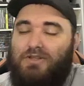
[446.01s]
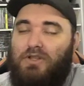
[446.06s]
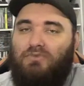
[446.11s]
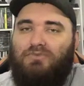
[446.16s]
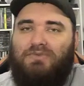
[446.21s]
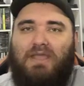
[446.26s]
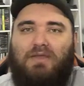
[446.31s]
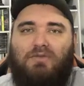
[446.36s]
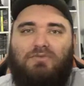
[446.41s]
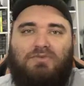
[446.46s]
não
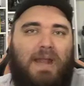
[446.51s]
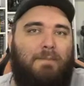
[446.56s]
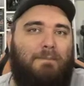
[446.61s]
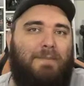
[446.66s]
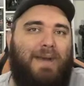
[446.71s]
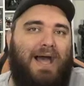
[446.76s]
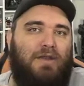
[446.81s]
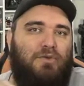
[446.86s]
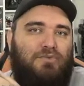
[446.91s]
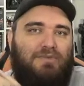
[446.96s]
tenho
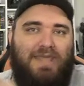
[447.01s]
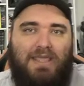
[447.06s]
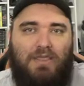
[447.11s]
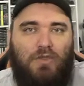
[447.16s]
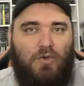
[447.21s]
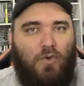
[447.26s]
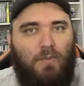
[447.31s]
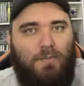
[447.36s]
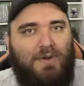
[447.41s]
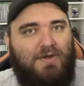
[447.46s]
trabalho
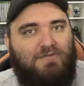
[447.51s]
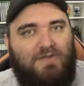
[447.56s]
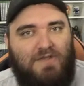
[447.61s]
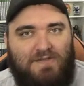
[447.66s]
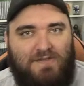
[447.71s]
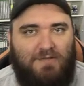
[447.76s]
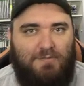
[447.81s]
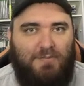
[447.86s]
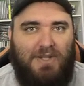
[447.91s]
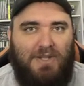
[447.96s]
nenhum para fazer as